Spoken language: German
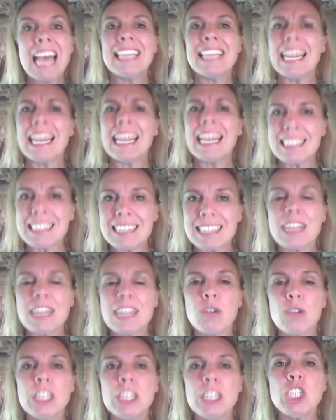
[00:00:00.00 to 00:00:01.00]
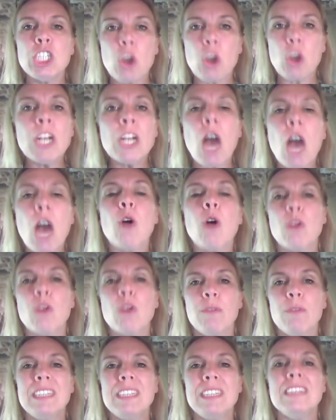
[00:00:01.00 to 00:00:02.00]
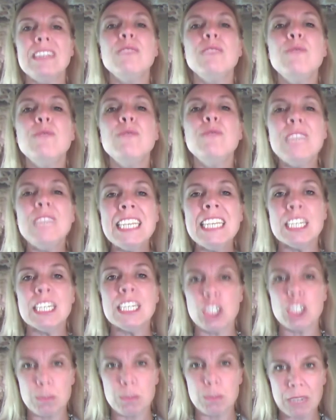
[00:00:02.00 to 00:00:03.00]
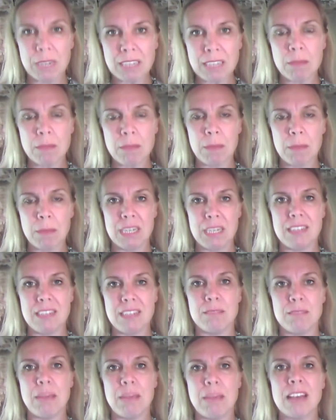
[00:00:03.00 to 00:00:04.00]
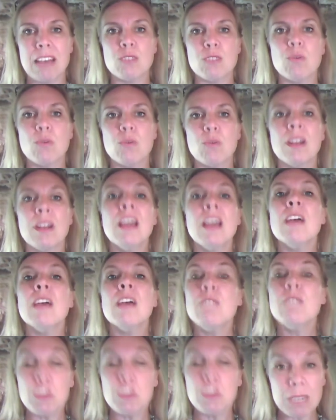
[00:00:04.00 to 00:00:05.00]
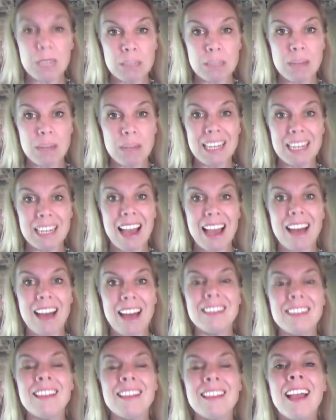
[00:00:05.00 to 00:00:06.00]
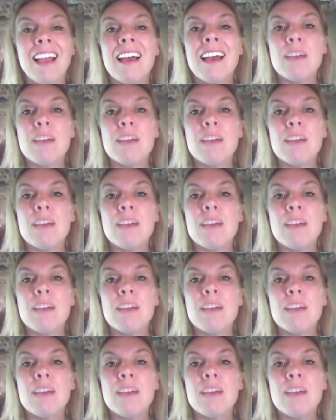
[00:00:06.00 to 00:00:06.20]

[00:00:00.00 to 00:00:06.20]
Dann ist es natürlich schon auch noch wichtig, wie spricht man mit diesen Personen, wie spricht man die an,